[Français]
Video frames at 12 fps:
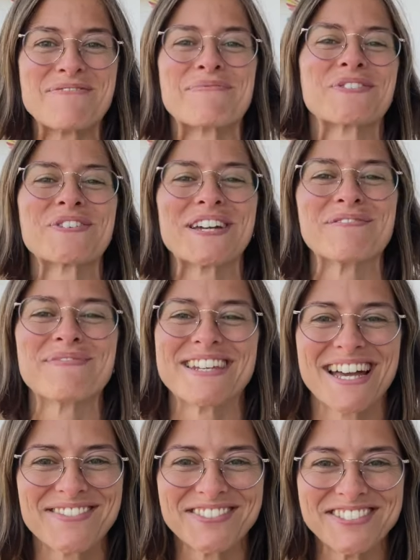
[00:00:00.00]
Bonjour et
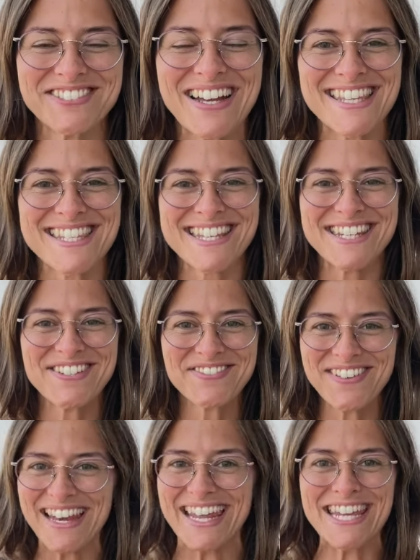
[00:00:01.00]
bienvenue à ce
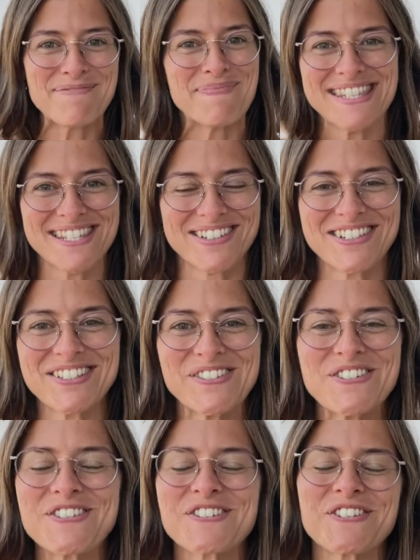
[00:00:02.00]
nouvel épisode,
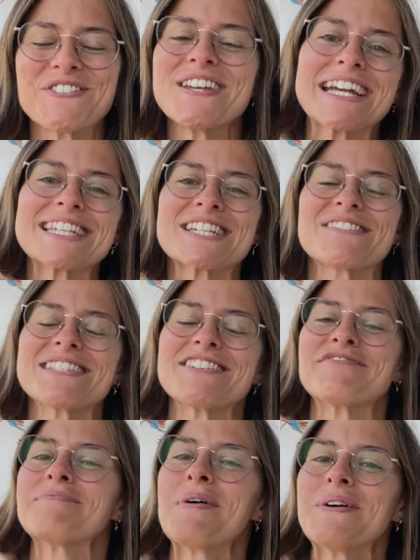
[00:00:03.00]
aujourd'hui
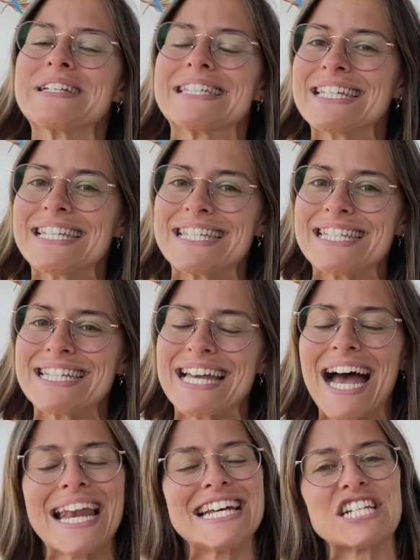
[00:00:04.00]
exclusivement dédié
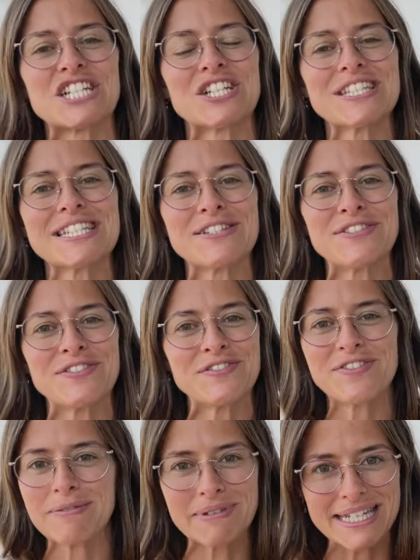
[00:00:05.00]
à la jante
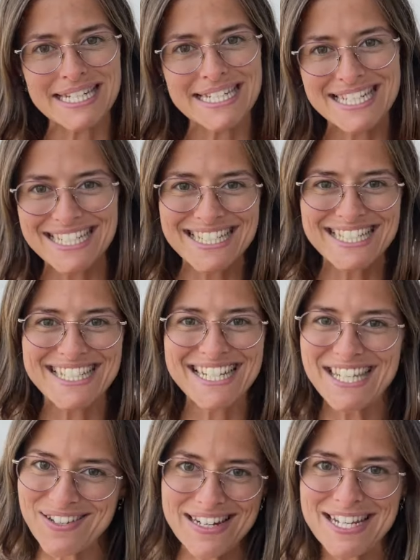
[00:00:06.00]
féminine.
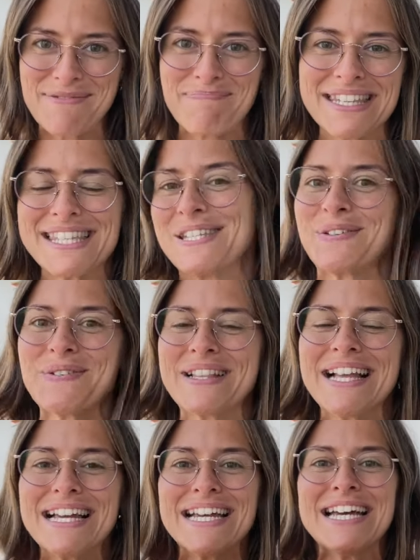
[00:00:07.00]
Désolé messieurs,
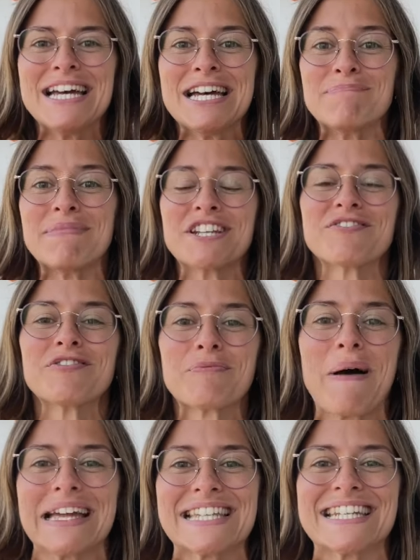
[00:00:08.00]
mais je vais vous
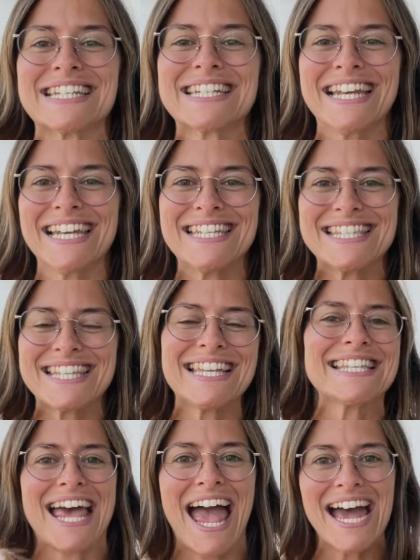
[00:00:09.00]
partager les
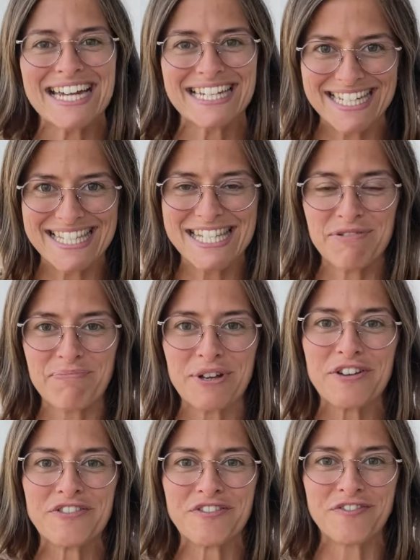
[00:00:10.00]
7 archétypes
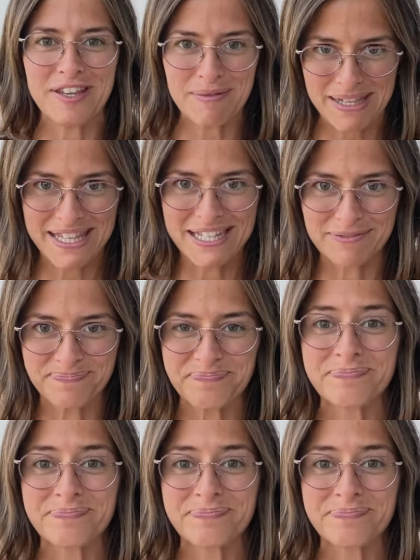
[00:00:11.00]
féminins